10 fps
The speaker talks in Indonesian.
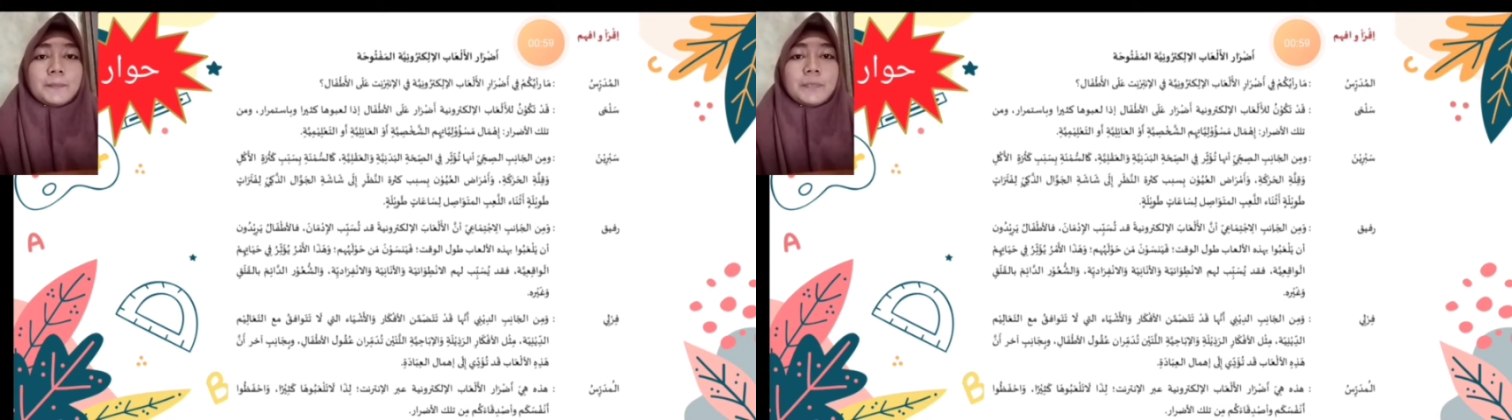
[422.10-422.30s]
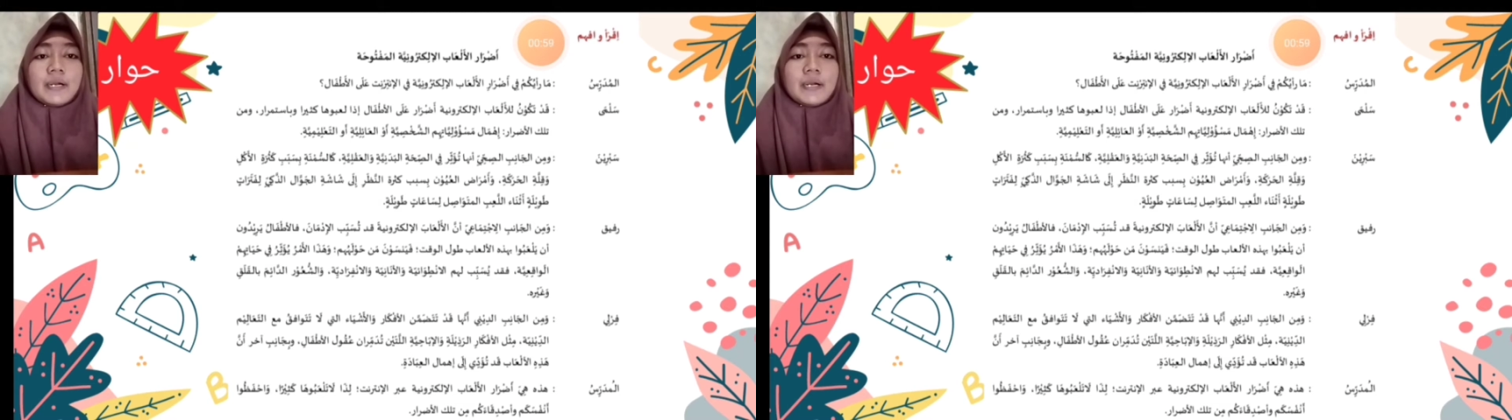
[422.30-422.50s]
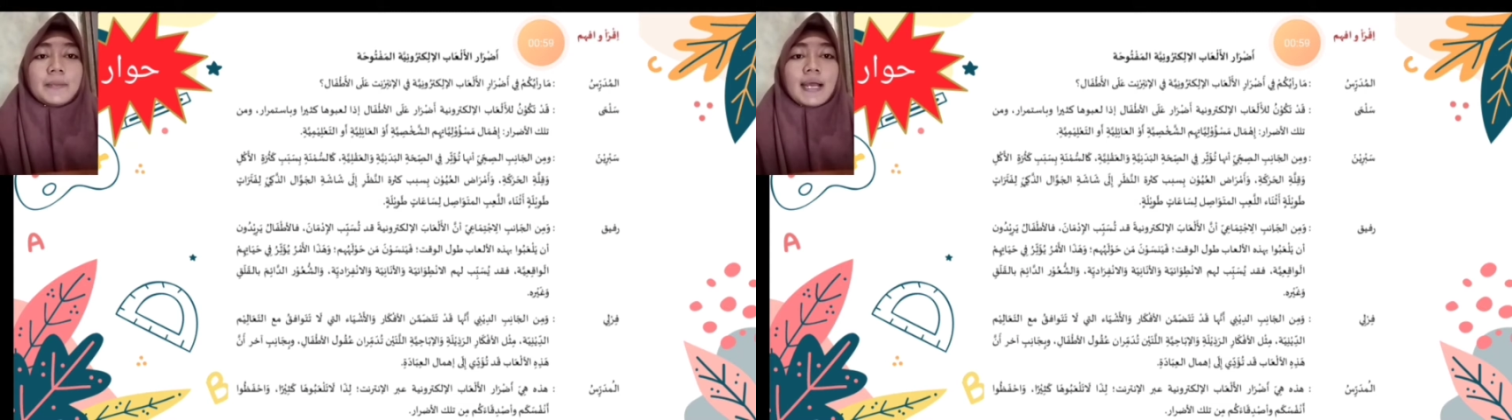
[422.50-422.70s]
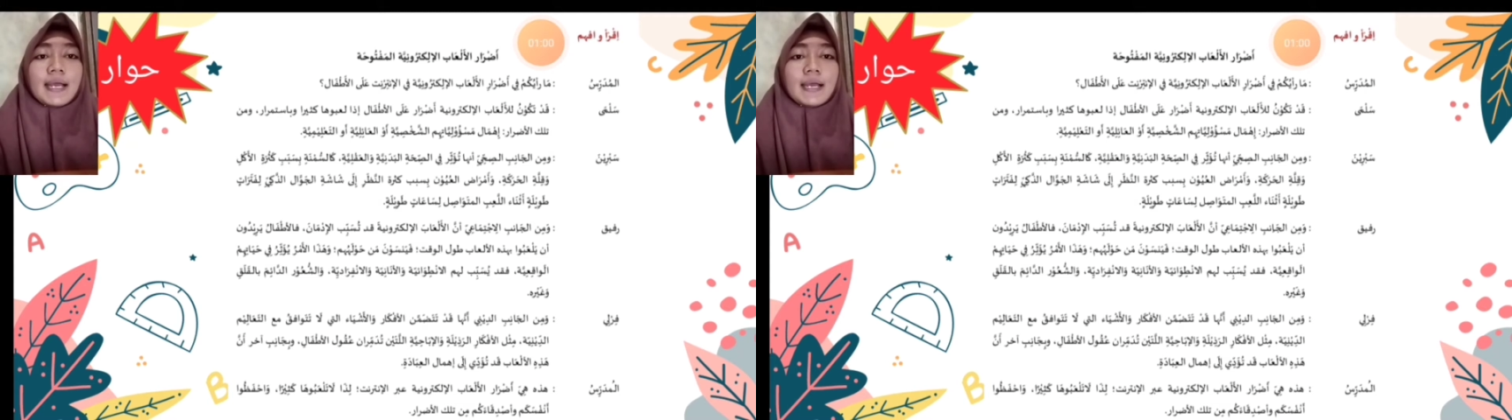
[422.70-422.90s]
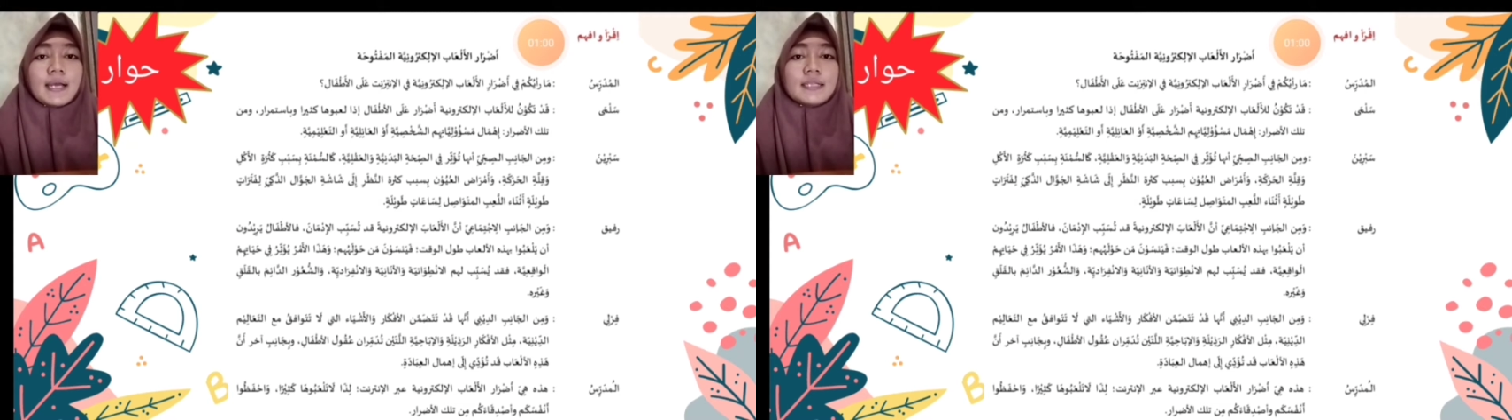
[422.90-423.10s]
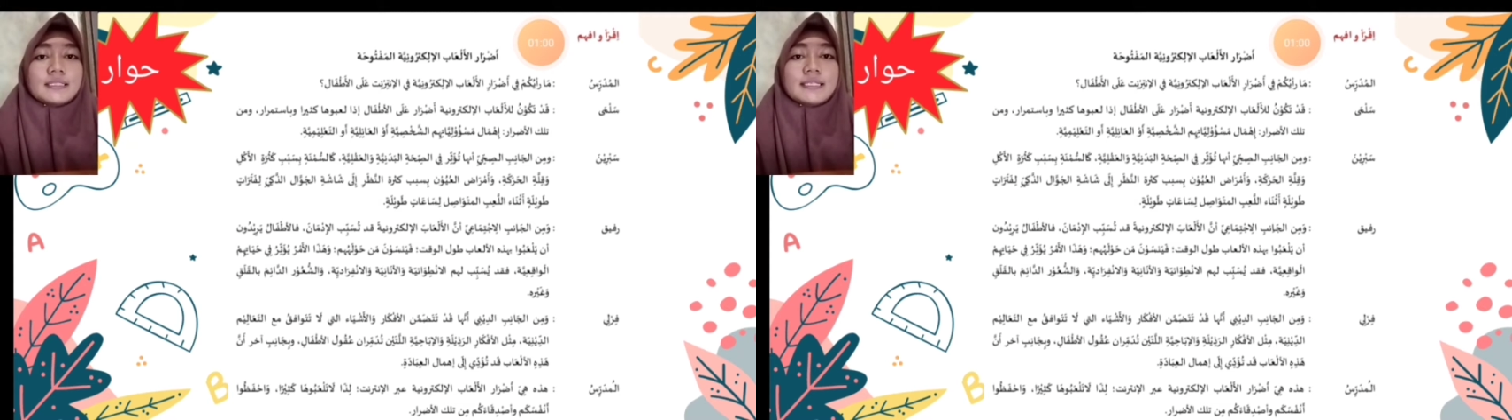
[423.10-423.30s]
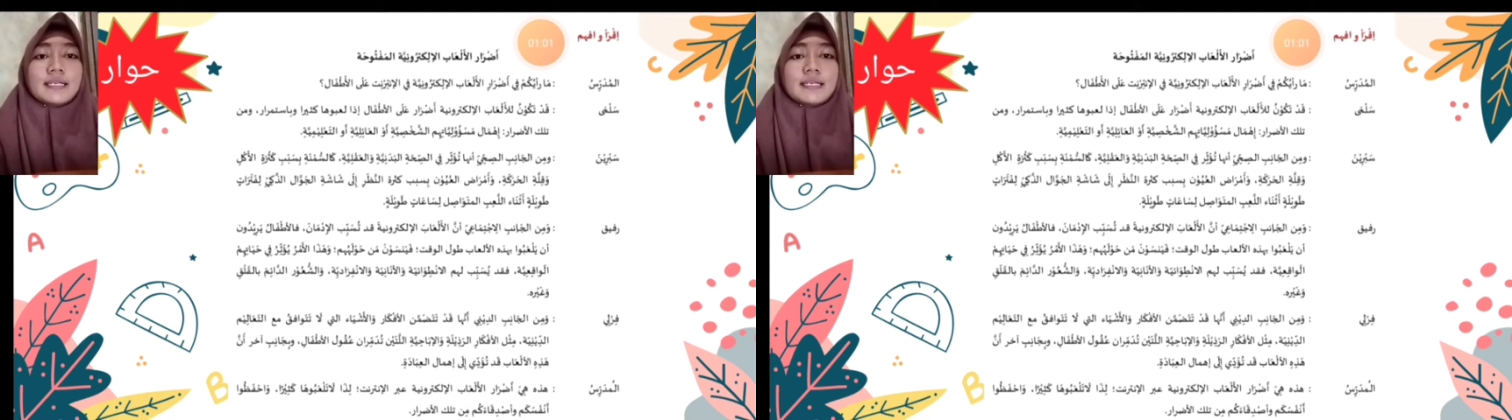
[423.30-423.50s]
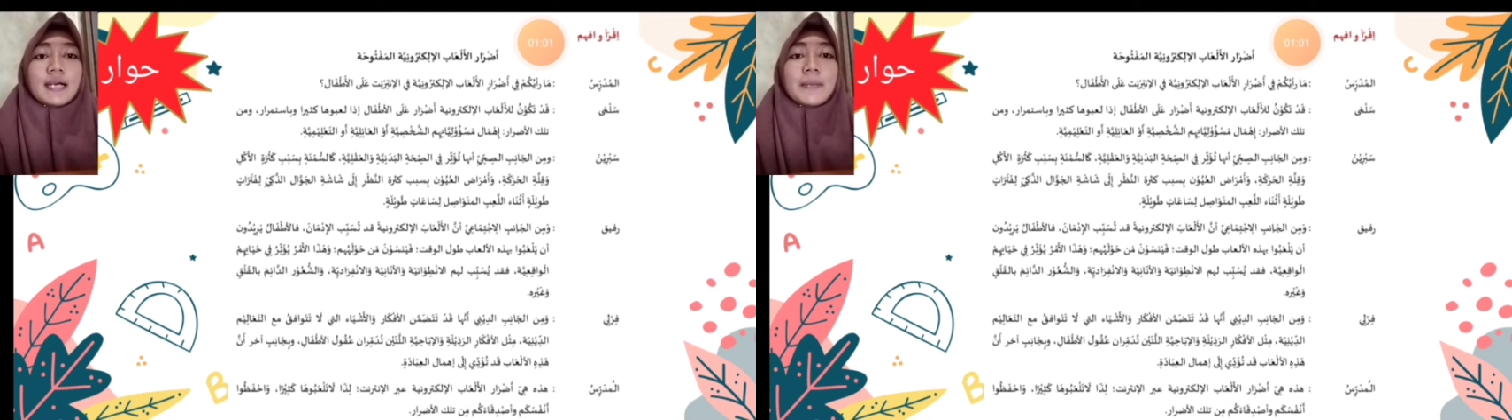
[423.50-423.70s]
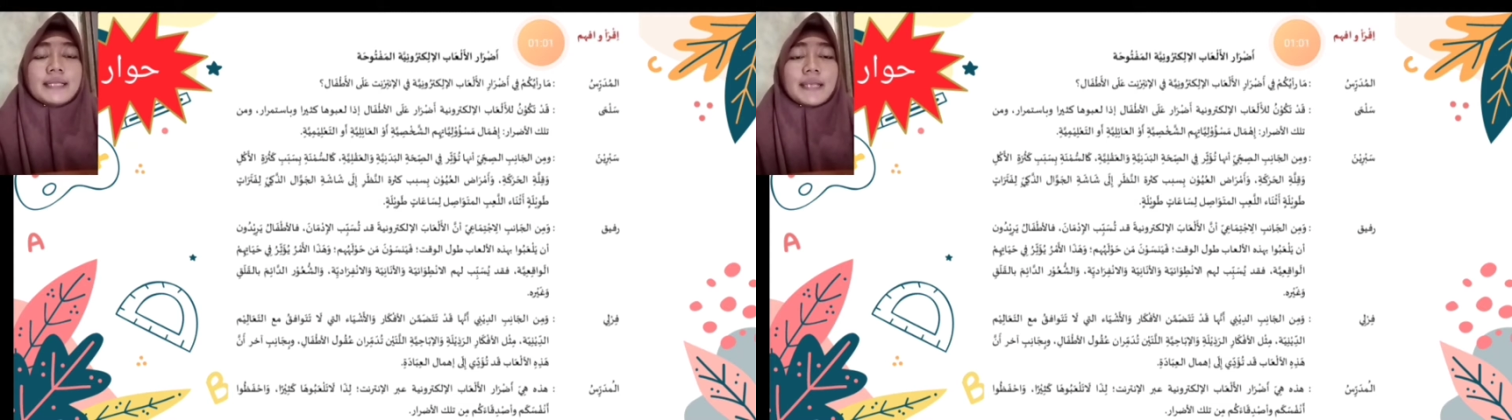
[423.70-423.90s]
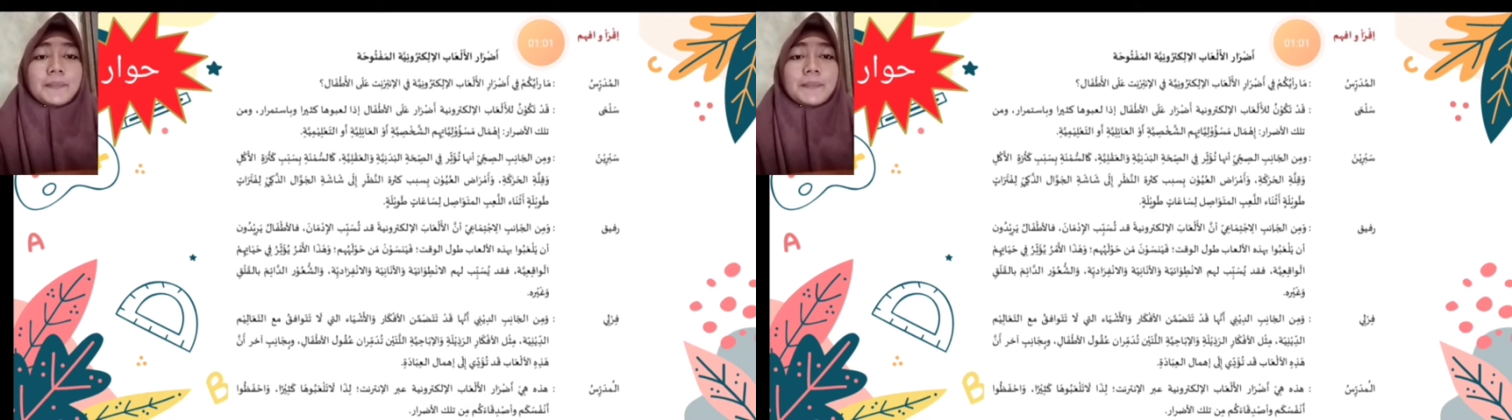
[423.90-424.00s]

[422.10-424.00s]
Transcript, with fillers: berma jika banyak